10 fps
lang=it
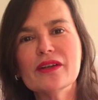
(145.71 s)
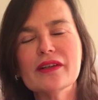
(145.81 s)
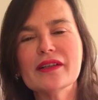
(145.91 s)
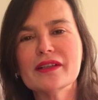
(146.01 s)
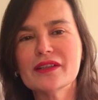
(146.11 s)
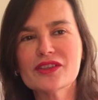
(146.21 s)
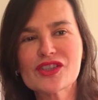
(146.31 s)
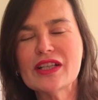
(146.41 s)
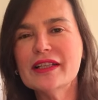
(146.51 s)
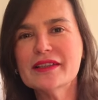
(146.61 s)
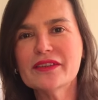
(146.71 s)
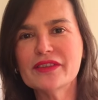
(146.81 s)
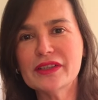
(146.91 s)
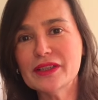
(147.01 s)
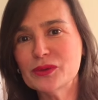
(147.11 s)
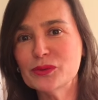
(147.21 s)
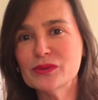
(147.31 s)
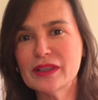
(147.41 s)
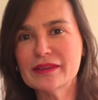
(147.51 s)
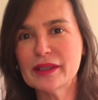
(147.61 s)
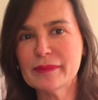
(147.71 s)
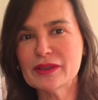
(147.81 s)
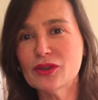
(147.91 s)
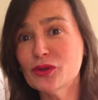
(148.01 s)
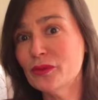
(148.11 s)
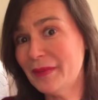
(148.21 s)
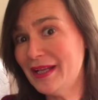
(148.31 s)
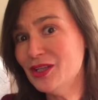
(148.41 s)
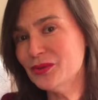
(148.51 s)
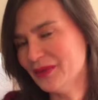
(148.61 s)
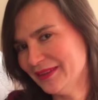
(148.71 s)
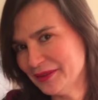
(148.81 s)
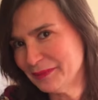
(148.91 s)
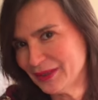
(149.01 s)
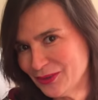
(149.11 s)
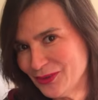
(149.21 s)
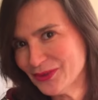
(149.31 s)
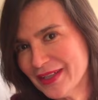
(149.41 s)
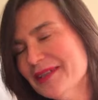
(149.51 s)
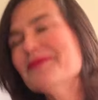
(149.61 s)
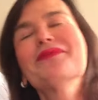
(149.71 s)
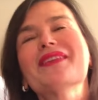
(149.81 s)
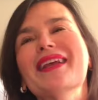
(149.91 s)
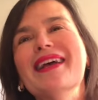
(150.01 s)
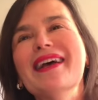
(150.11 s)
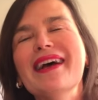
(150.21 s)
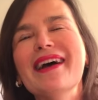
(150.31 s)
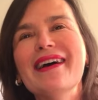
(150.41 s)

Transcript: eh, sceglietevi un dermatologo, meglio una dermatologa certo.